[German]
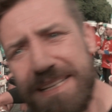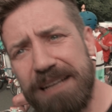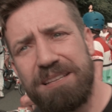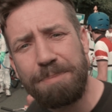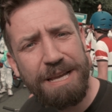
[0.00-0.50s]
der
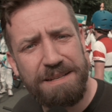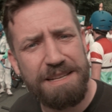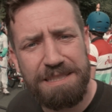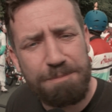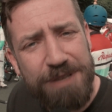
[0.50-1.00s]
Interpret
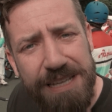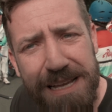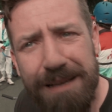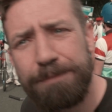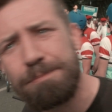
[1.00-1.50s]
ist
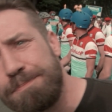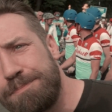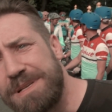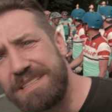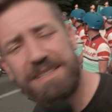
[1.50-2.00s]
mir
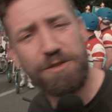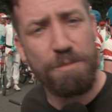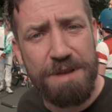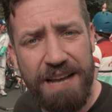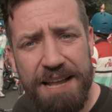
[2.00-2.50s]
bis jetzt
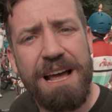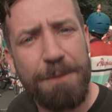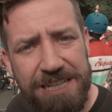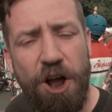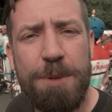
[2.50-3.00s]
unbekannt,
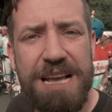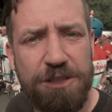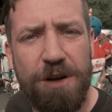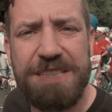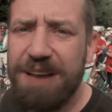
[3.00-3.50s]
aber ich glaube, er ist
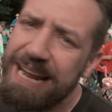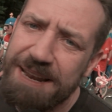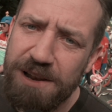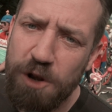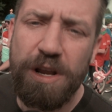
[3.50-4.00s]
so als wie
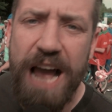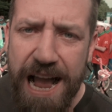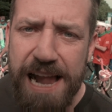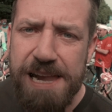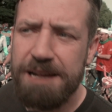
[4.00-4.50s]
ein
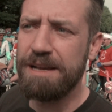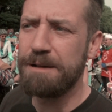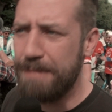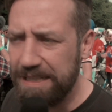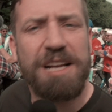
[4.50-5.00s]

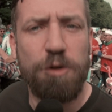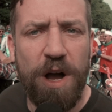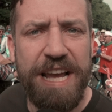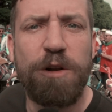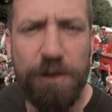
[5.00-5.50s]

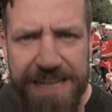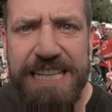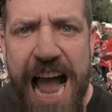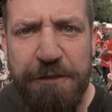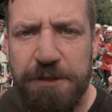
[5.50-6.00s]
Lokal-Matador in
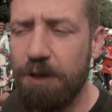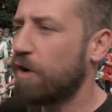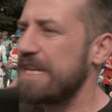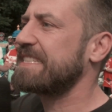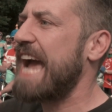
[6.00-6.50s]
Ludwigshafen.
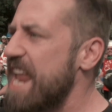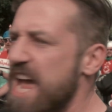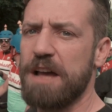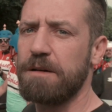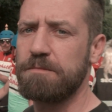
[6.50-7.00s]
Und jetzt alle!